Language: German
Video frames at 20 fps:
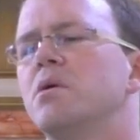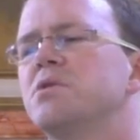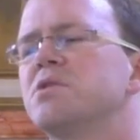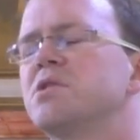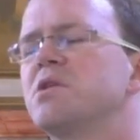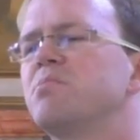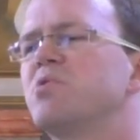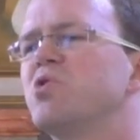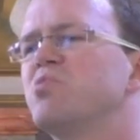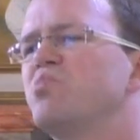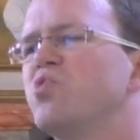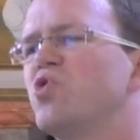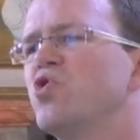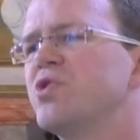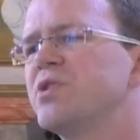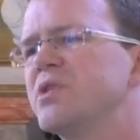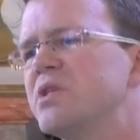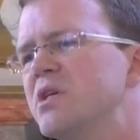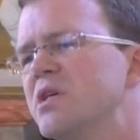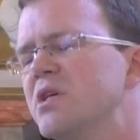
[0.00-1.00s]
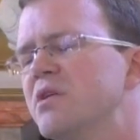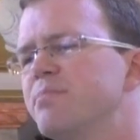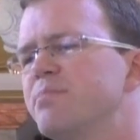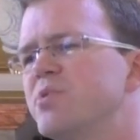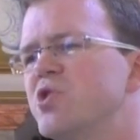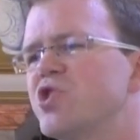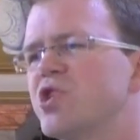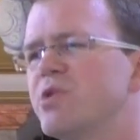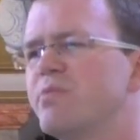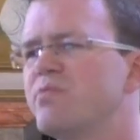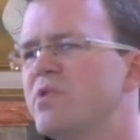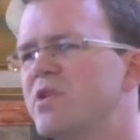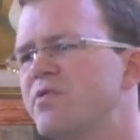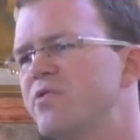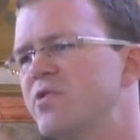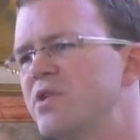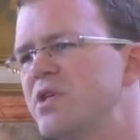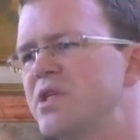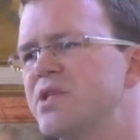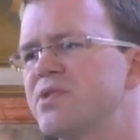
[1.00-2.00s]
Es gibt den Boden, der beschrieben wird
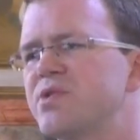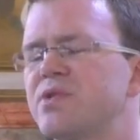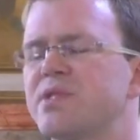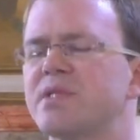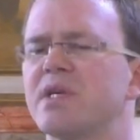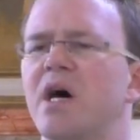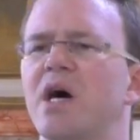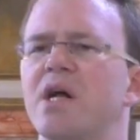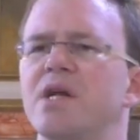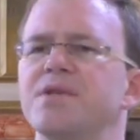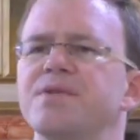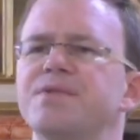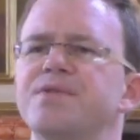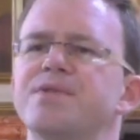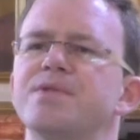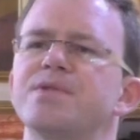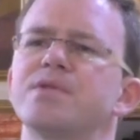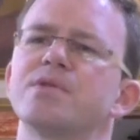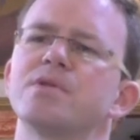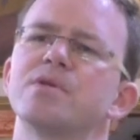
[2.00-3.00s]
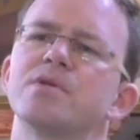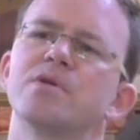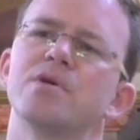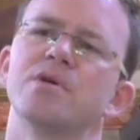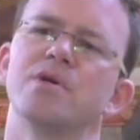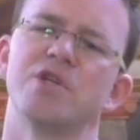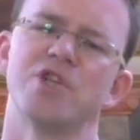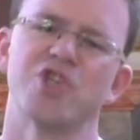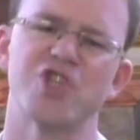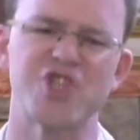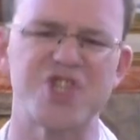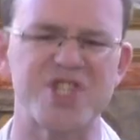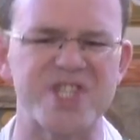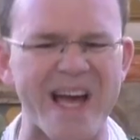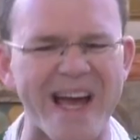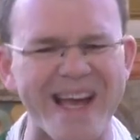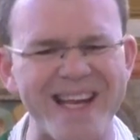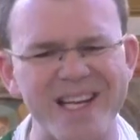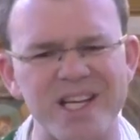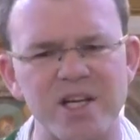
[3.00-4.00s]
von Jesus als
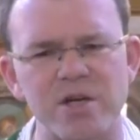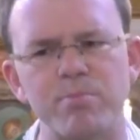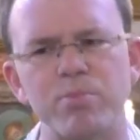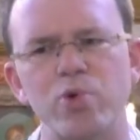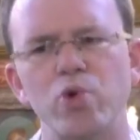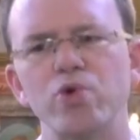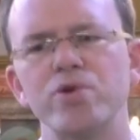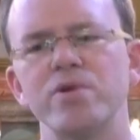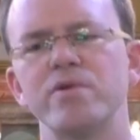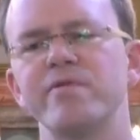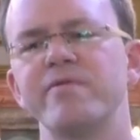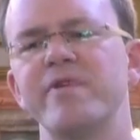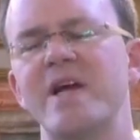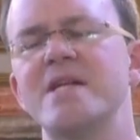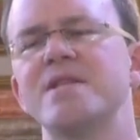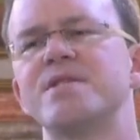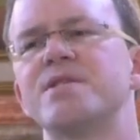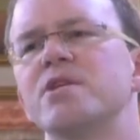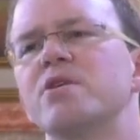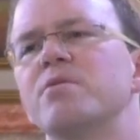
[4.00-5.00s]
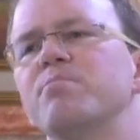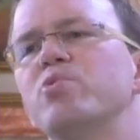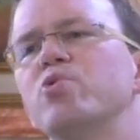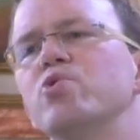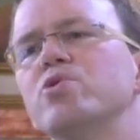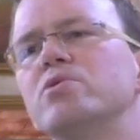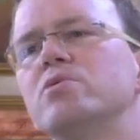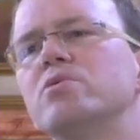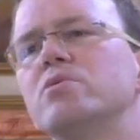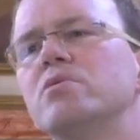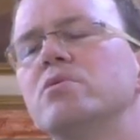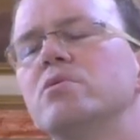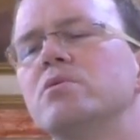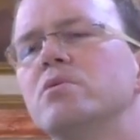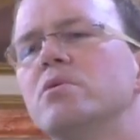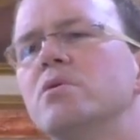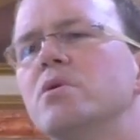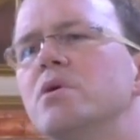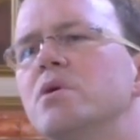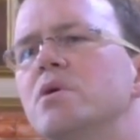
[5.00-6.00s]
steiniger Boden, felsiger Boden.
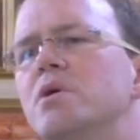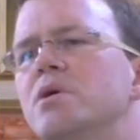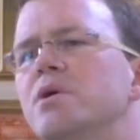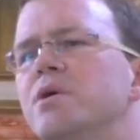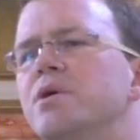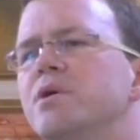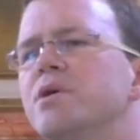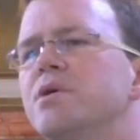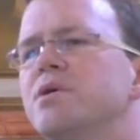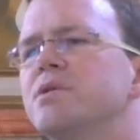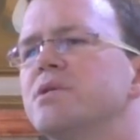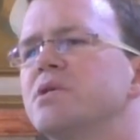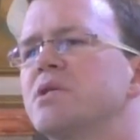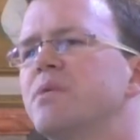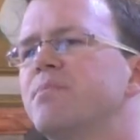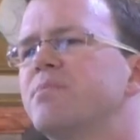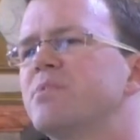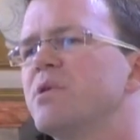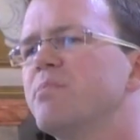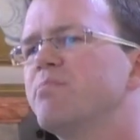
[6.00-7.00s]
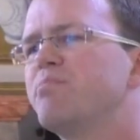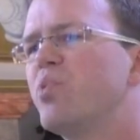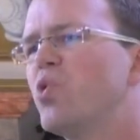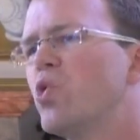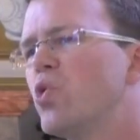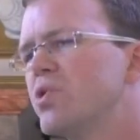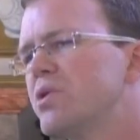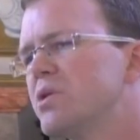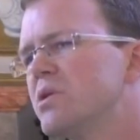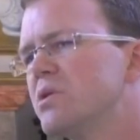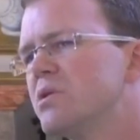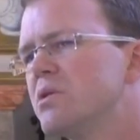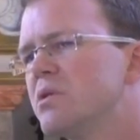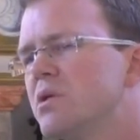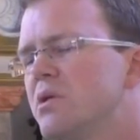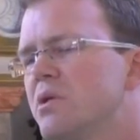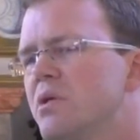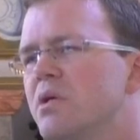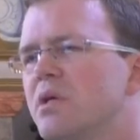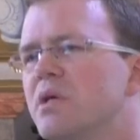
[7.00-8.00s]
Es gibt den
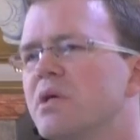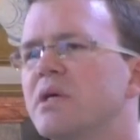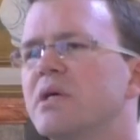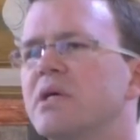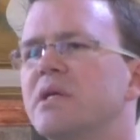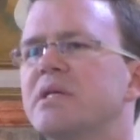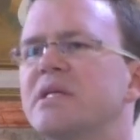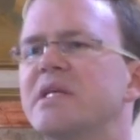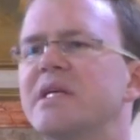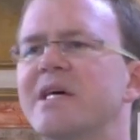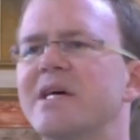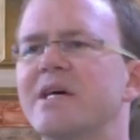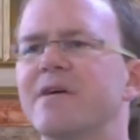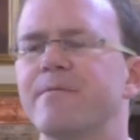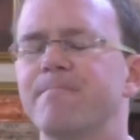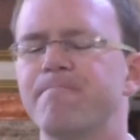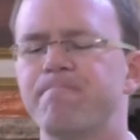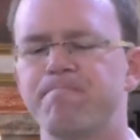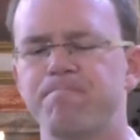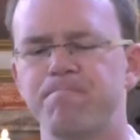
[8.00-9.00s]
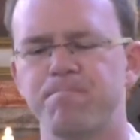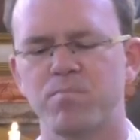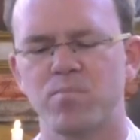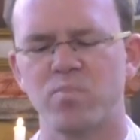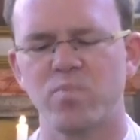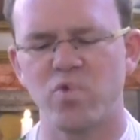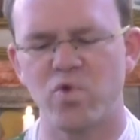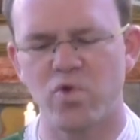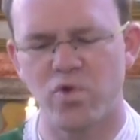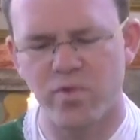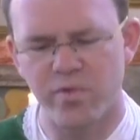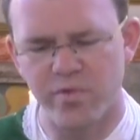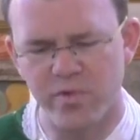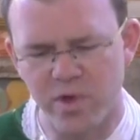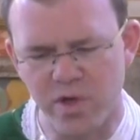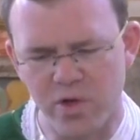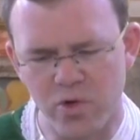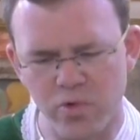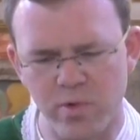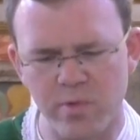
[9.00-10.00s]
Boden, der
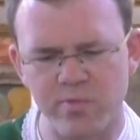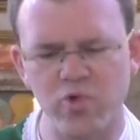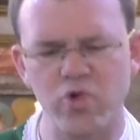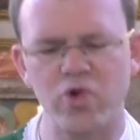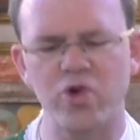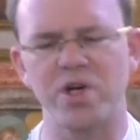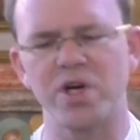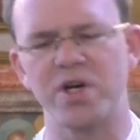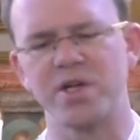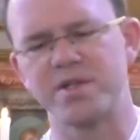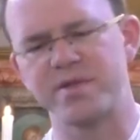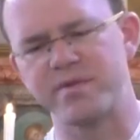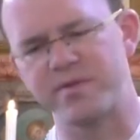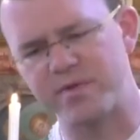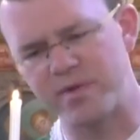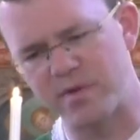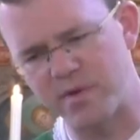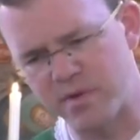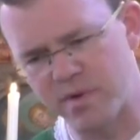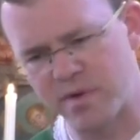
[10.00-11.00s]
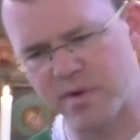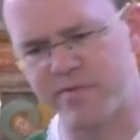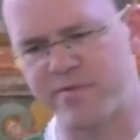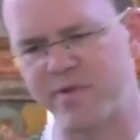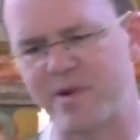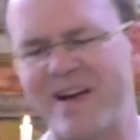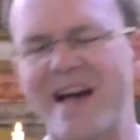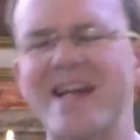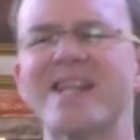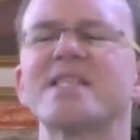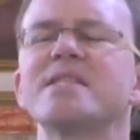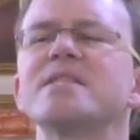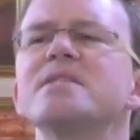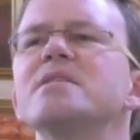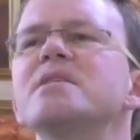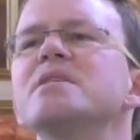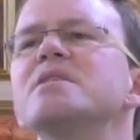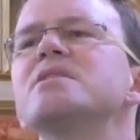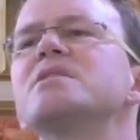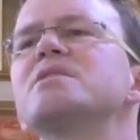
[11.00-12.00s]
überwuchert,
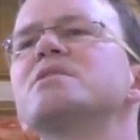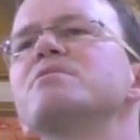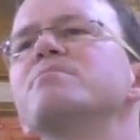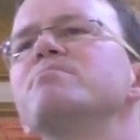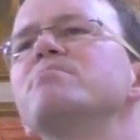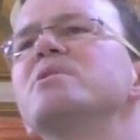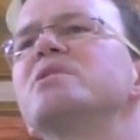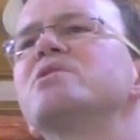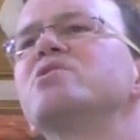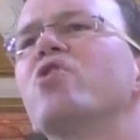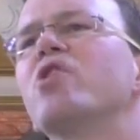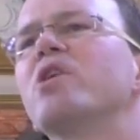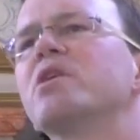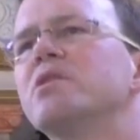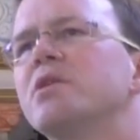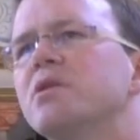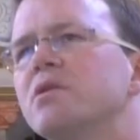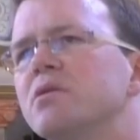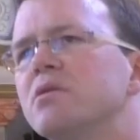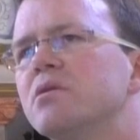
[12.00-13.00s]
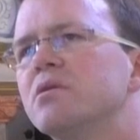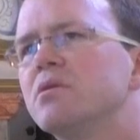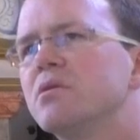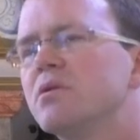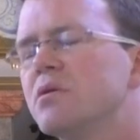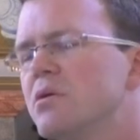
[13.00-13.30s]
verwachsen ist mit Dornen.